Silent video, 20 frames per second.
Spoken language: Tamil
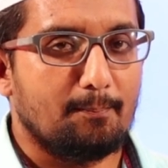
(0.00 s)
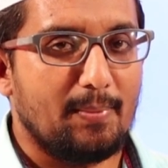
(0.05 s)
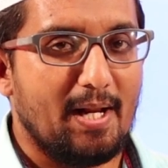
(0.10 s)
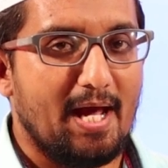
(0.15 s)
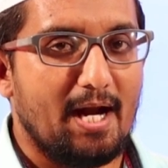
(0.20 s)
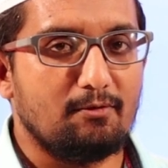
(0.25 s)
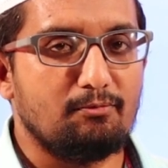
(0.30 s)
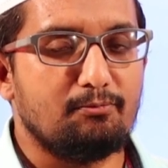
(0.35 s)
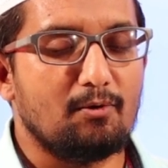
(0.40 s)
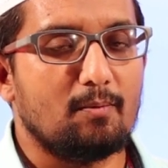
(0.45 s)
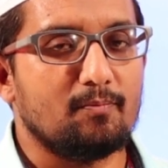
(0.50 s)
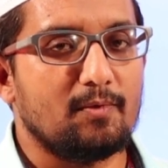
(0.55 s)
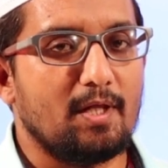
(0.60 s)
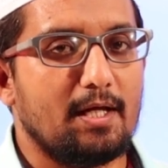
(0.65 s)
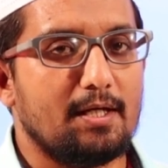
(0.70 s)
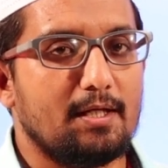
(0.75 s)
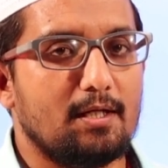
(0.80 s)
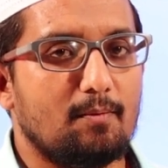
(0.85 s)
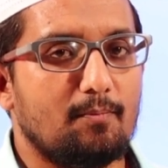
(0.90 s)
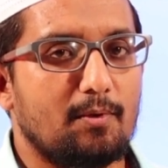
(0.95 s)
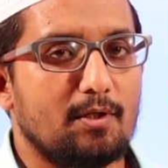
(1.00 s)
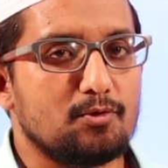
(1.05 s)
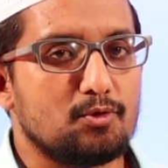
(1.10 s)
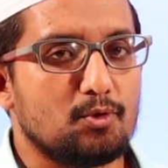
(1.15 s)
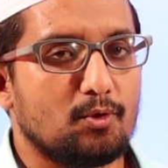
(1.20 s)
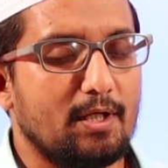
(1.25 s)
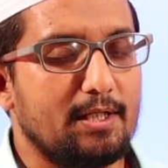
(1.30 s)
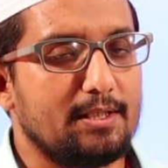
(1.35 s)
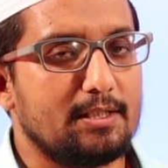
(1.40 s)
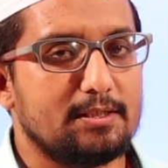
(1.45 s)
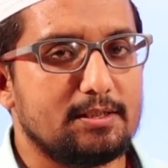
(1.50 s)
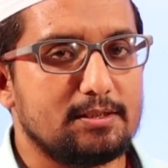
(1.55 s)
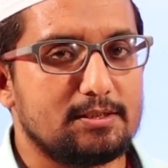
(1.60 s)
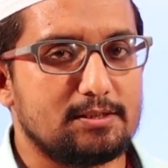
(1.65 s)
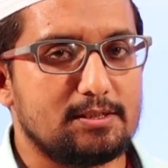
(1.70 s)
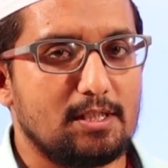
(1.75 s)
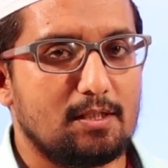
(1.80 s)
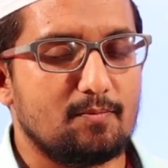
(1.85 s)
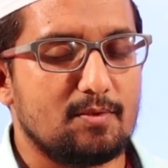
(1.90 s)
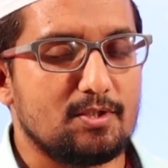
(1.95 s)
பிளாட்ஃபார்ம் தான் என்ன அப்படின்னு சொன்னால் இந்த
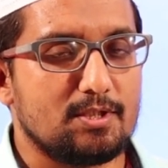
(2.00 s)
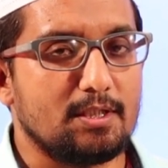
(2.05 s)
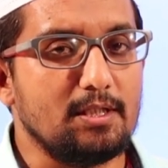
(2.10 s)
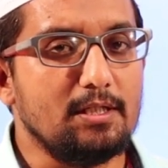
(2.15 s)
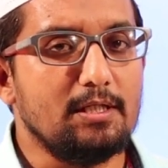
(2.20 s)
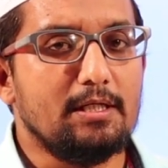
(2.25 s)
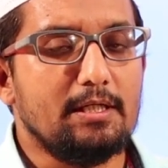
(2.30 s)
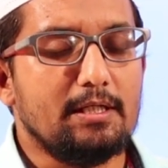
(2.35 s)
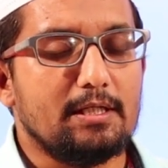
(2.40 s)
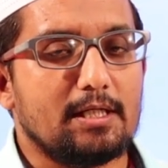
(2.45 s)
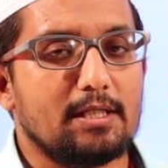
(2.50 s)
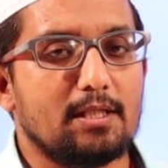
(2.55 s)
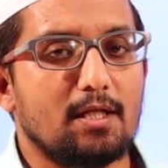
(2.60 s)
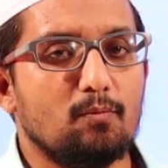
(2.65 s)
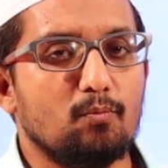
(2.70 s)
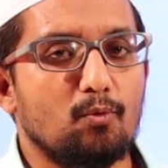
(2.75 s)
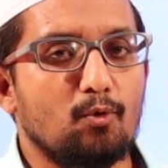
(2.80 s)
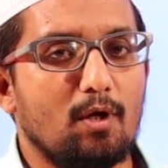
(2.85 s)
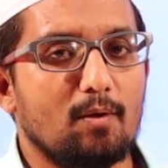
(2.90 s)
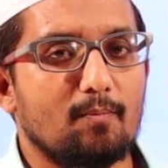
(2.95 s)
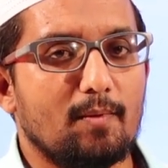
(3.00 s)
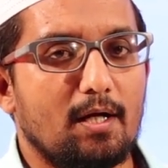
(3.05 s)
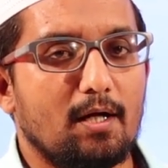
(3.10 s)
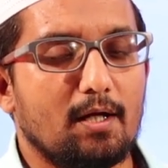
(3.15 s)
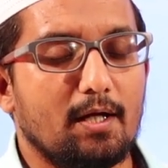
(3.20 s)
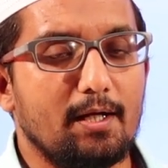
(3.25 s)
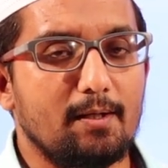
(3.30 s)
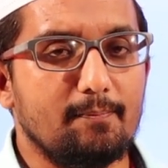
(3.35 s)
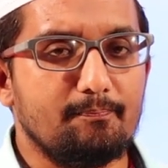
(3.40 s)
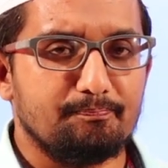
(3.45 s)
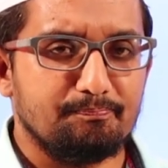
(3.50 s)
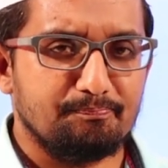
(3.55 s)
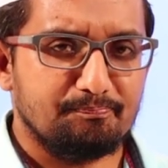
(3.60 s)
டிஜிட்டல் மிஷன் இதன் மூலமாக